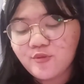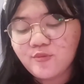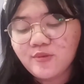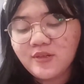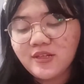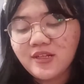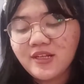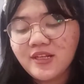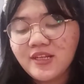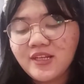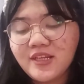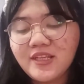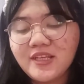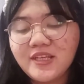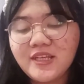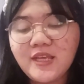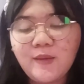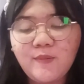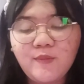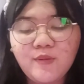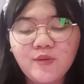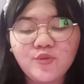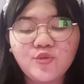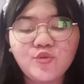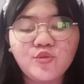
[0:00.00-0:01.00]
Sebenarnya ini
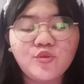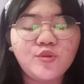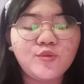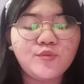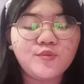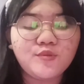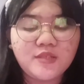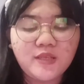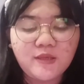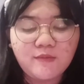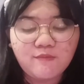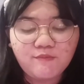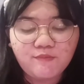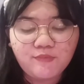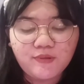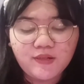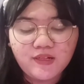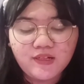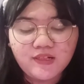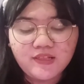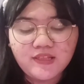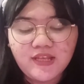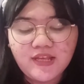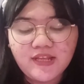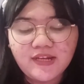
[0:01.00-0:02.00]
game yang cukup
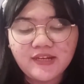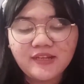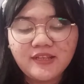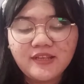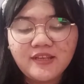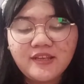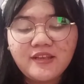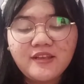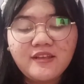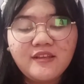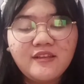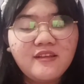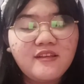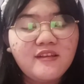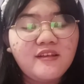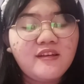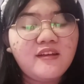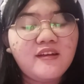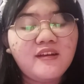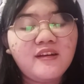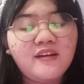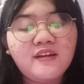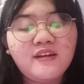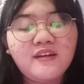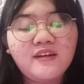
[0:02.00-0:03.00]
simple dan
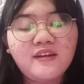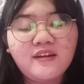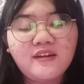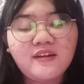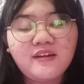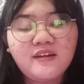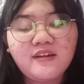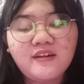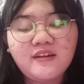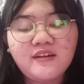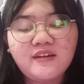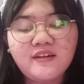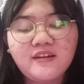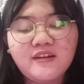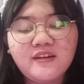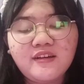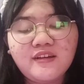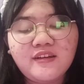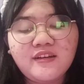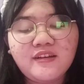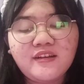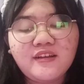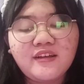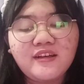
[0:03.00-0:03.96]
uh,